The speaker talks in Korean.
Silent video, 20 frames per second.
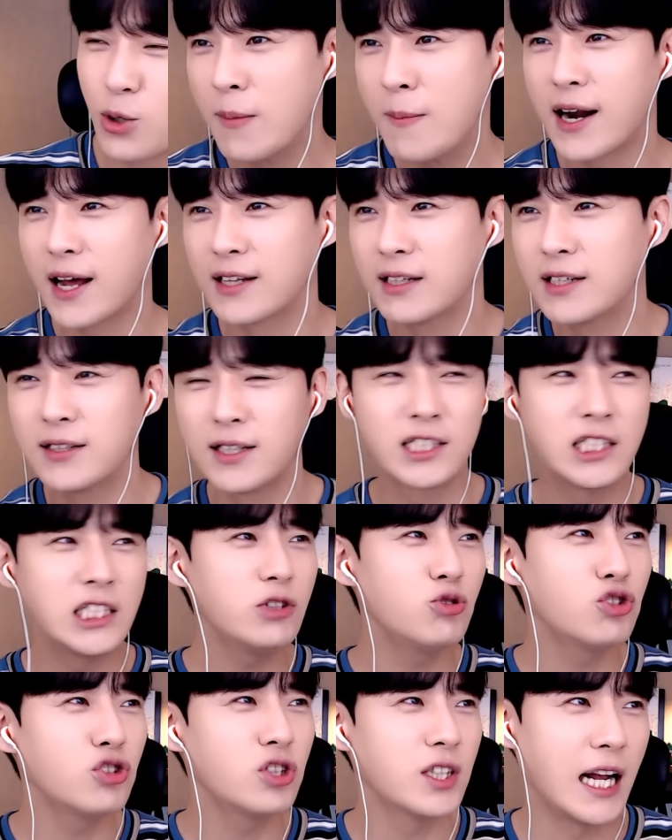별말 안 했는데
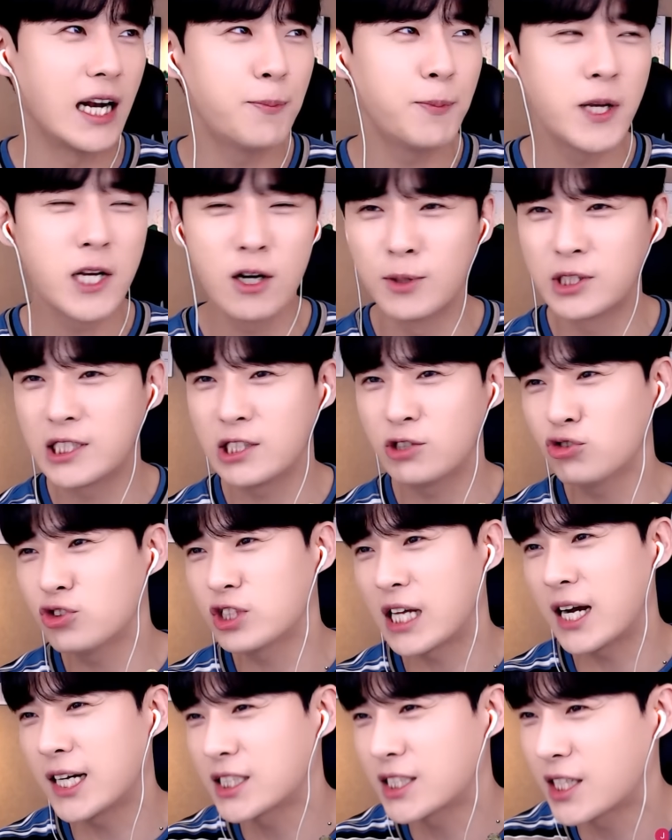친구들이 난립힌 거면 친구들
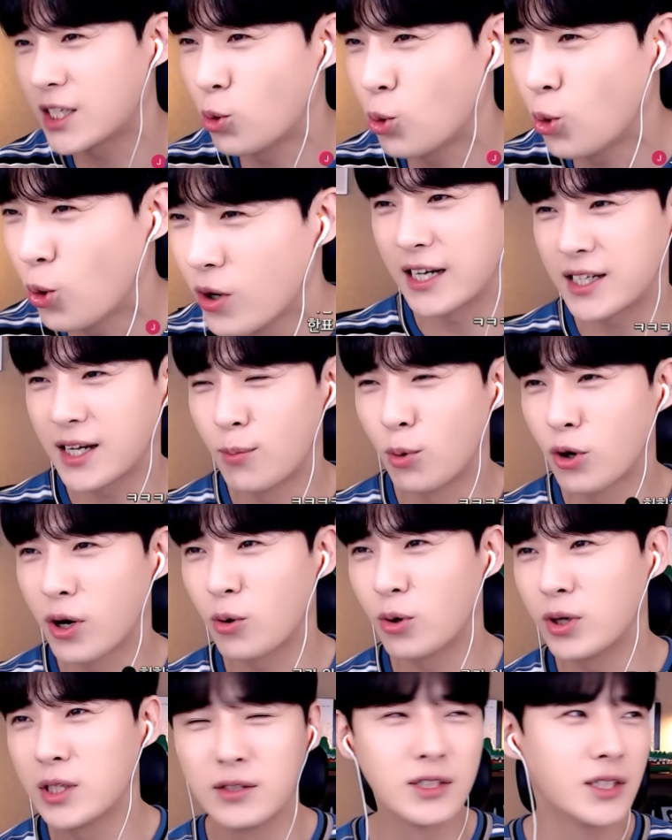사과시키고 자기가
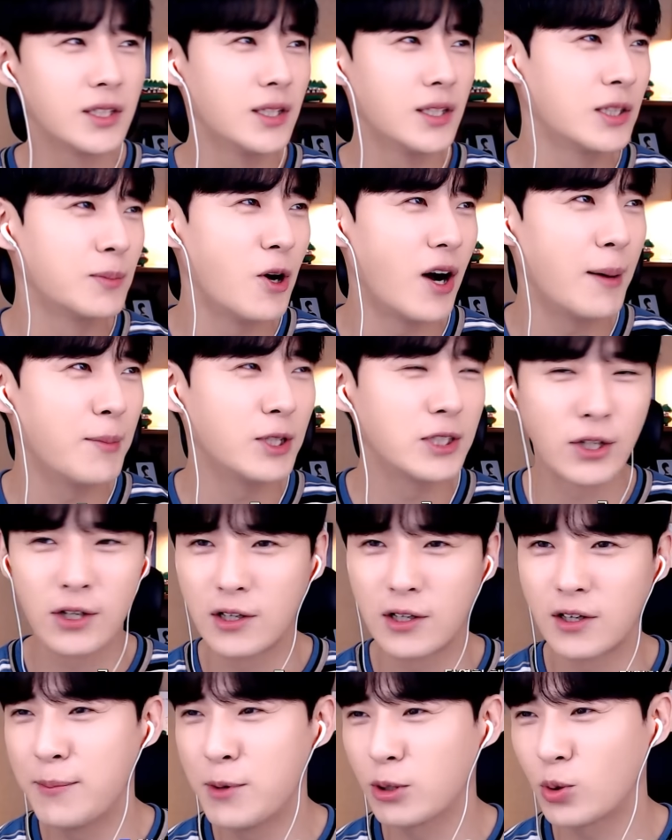뭐라고 했는지
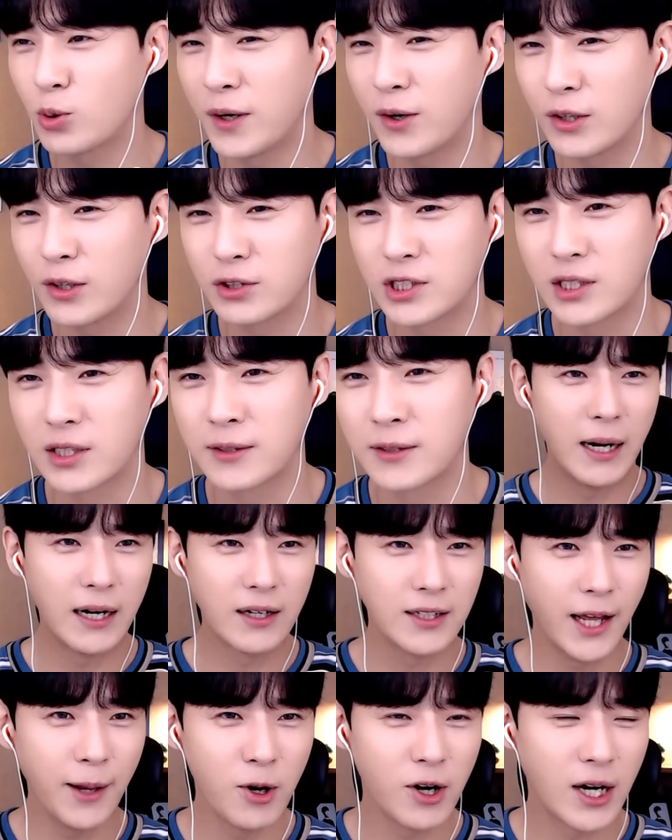증명하면서 해명 똑바로 하던지.
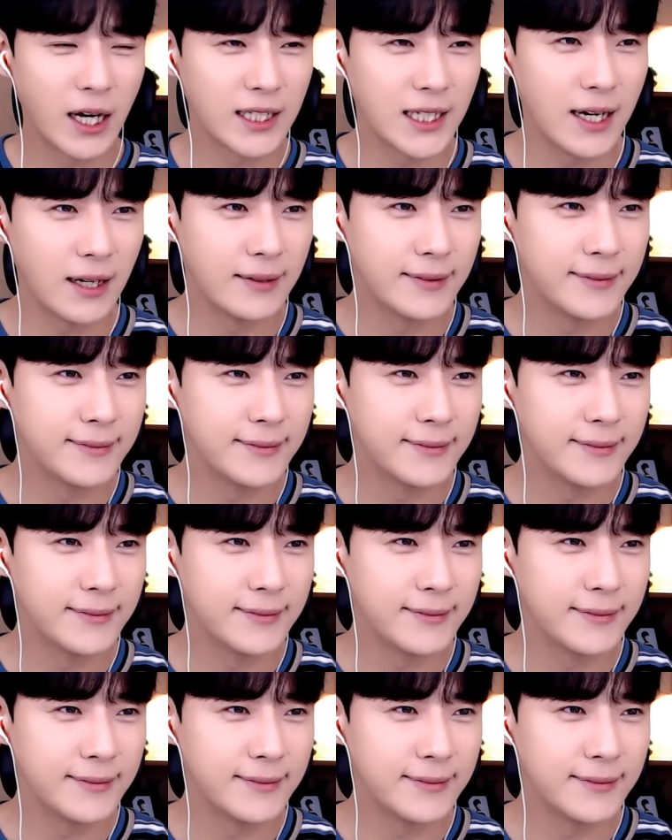빠른 해명 가자.